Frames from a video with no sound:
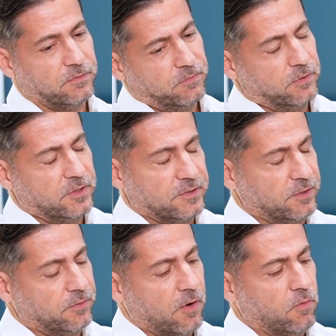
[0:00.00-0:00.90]
vou dizer
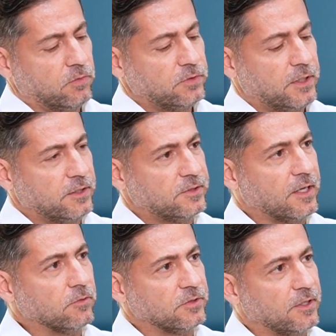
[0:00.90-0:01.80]
assim, alguns grandes
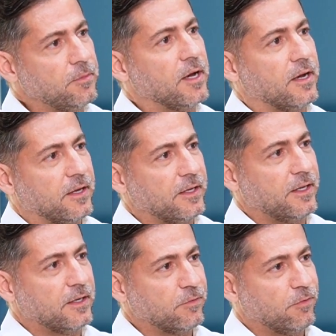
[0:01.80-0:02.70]
saltos na minha
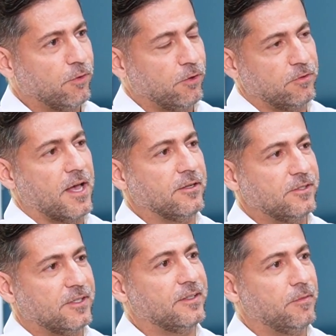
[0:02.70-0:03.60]
carreira foram dados
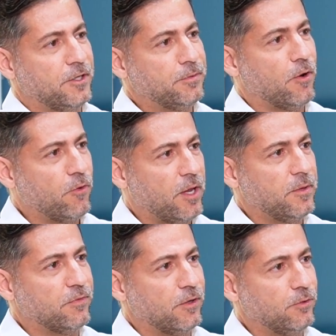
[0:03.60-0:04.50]
exatamente porque alguém
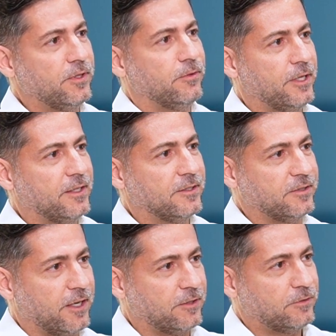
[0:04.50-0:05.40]
me falou que não ia dar
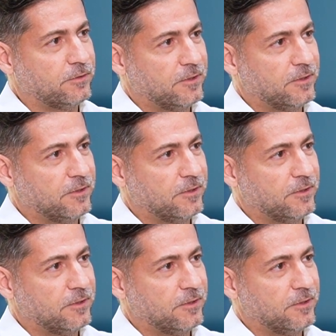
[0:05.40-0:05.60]
certo.